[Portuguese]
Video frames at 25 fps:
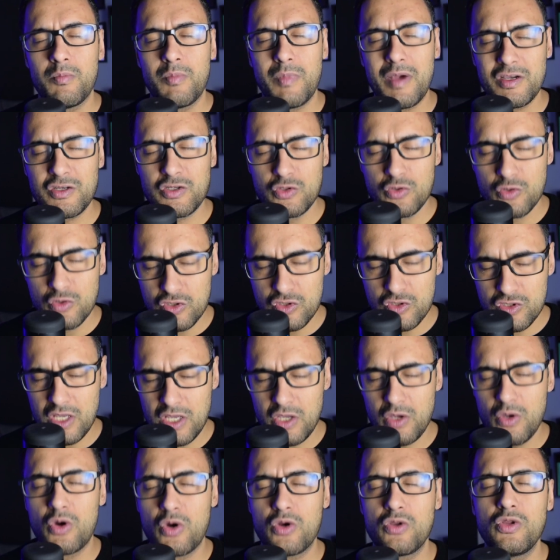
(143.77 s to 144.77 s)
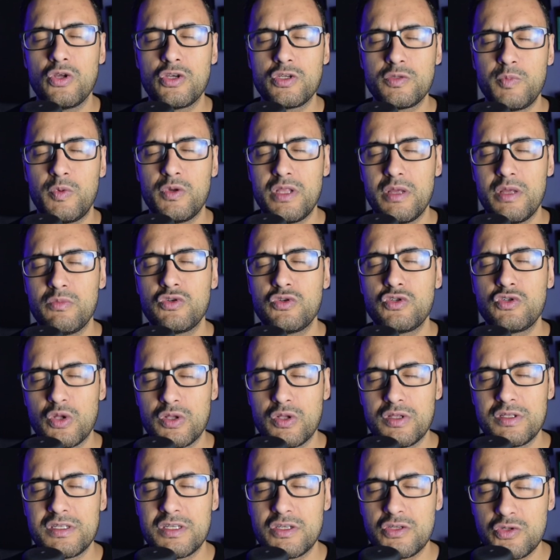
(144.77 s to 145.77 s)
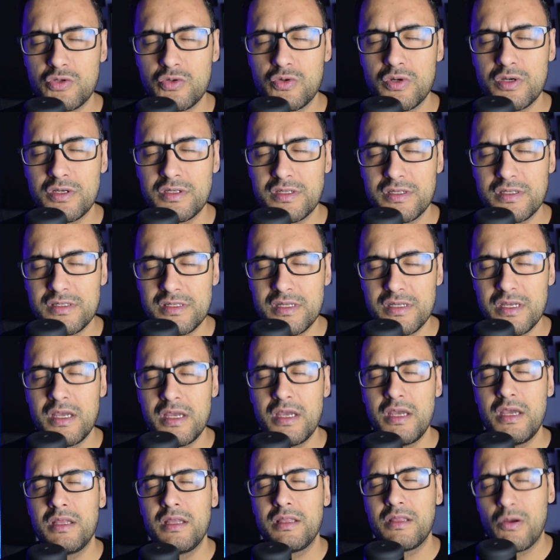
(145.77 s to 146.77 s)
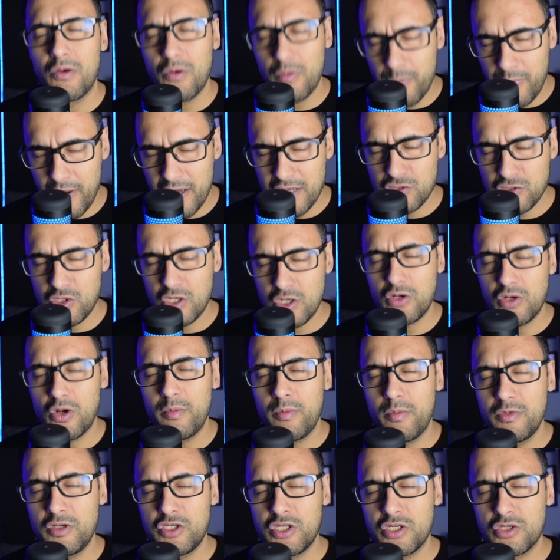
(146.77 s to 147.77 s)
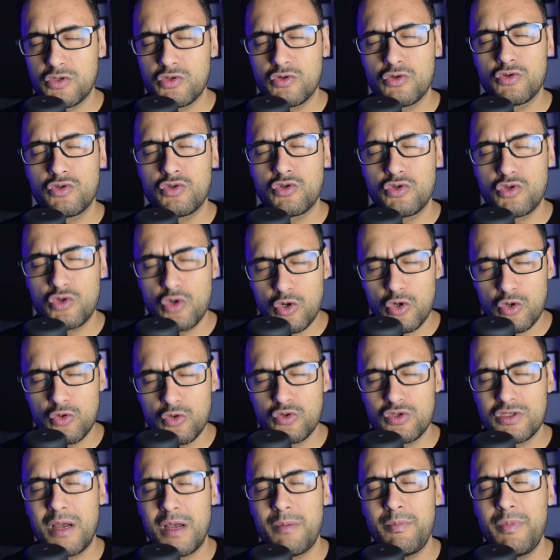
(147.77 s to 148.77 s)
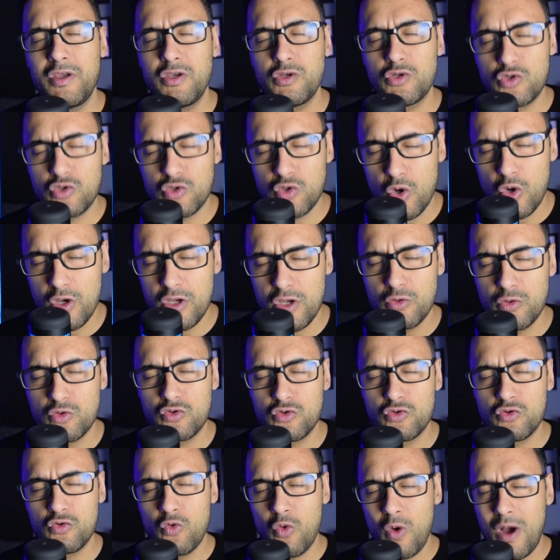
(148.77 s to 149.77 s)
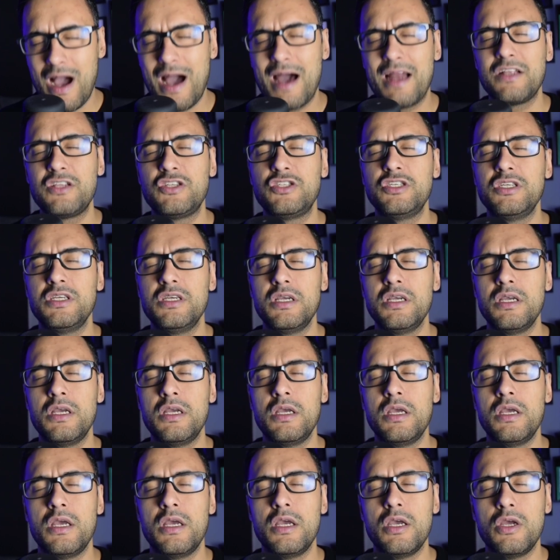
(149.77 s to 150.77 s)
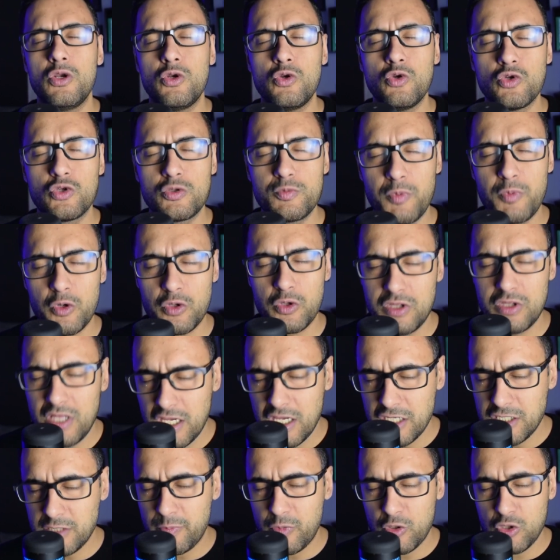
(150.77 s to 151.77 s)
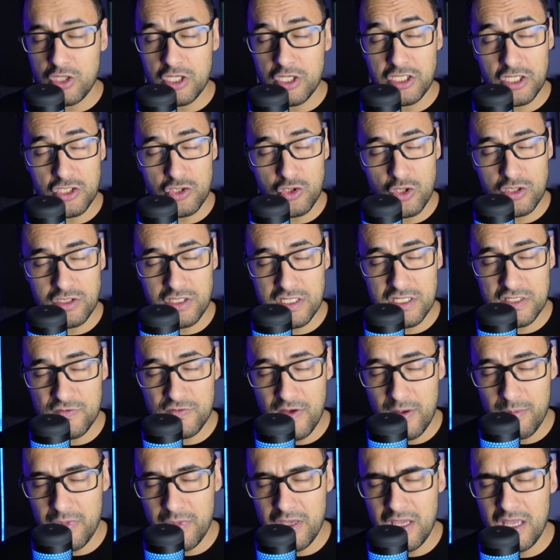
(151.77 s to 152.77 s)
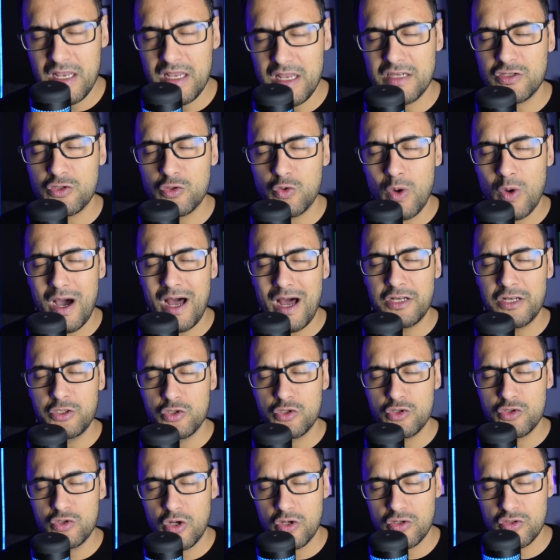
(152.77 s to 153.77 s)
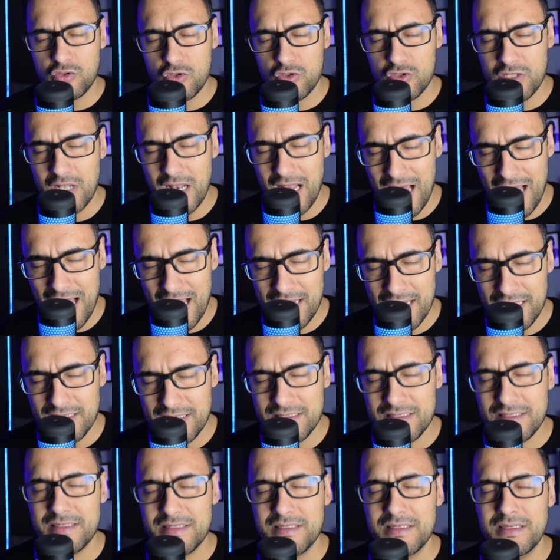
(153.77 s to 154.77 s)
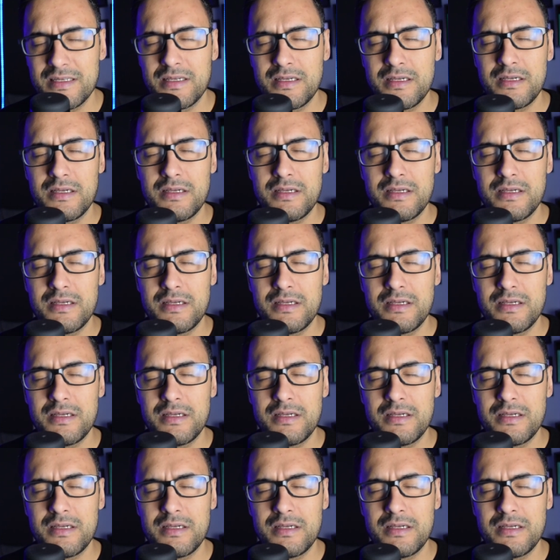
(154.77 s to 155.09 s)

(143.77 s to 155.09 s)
mas no Senhor nós podemos todas as coisas. Então eu peço em nome de Jesus que o Senhor nos abençoe, nos guarde, nos proteja, proteja as nossas famílias, guarde os nossos lares.